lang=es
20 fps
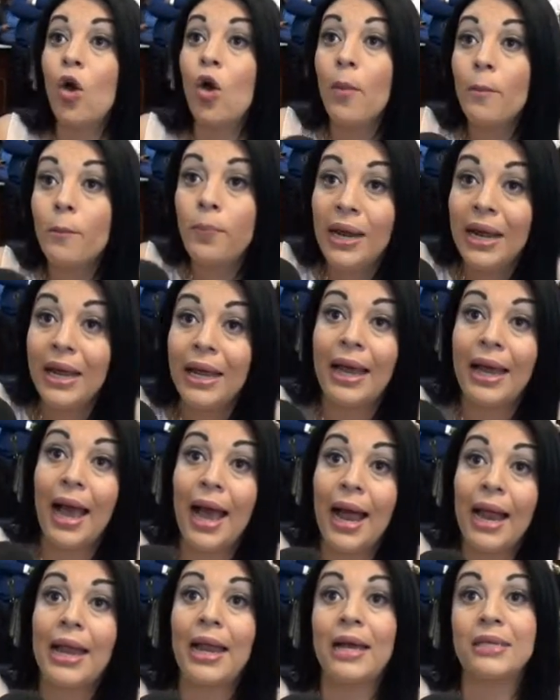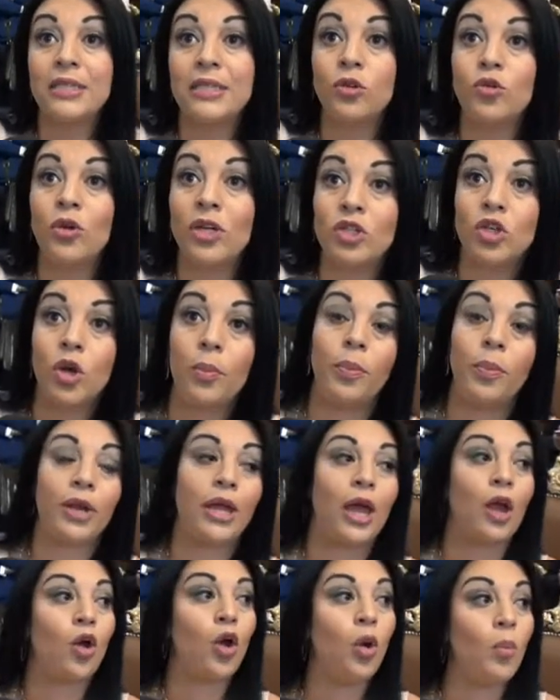se complica la
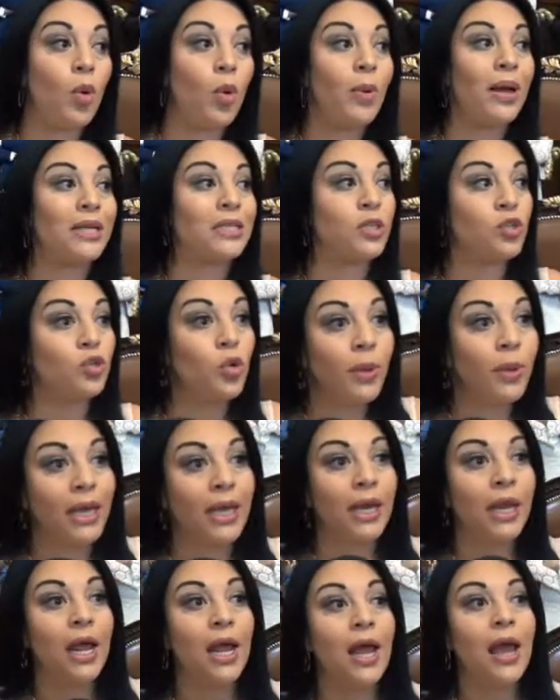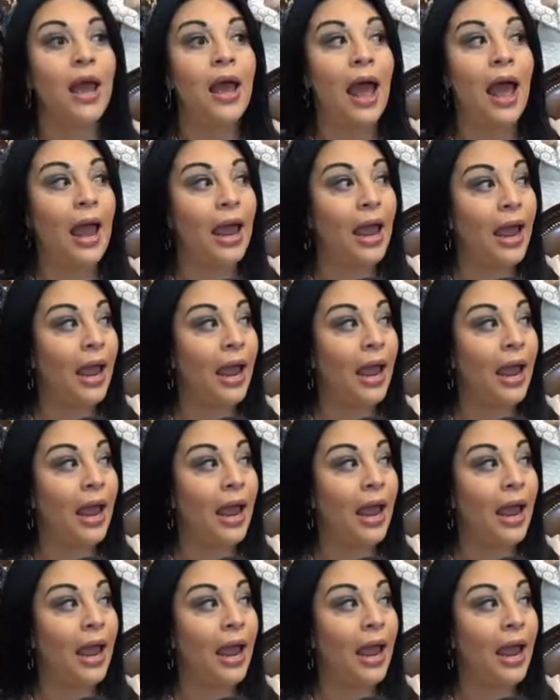situación porque cómo vas a subir